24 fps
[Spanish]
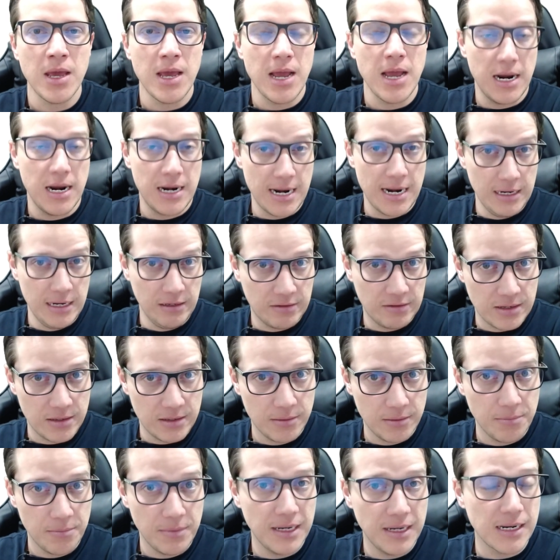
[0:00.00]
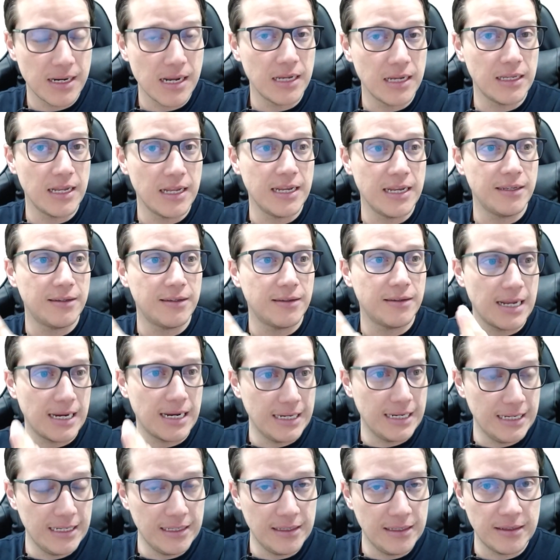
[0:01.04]
Analiza, mira que aquí tienes
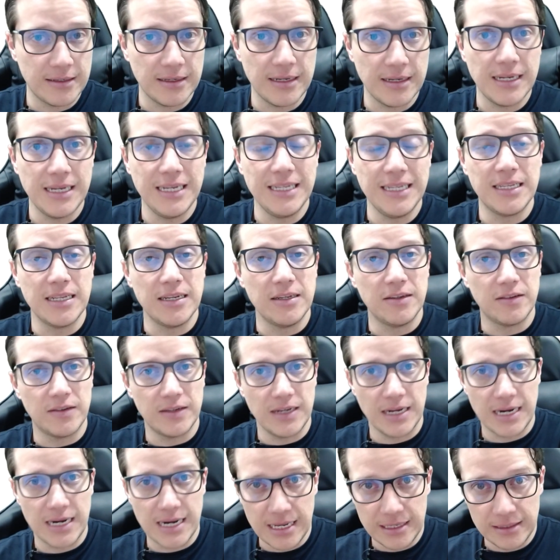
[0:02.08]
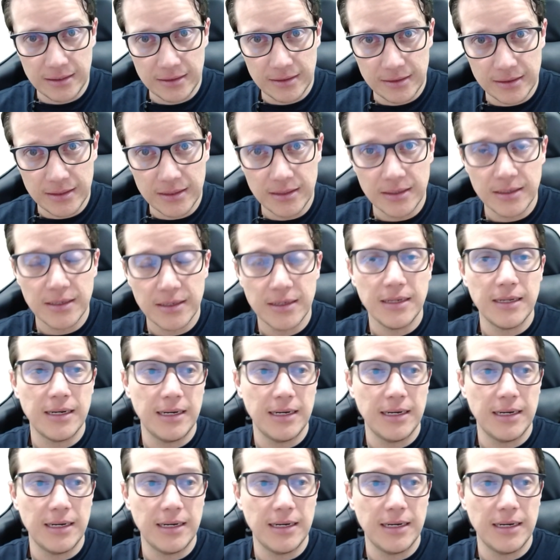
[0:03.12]
tangente y tienes secante,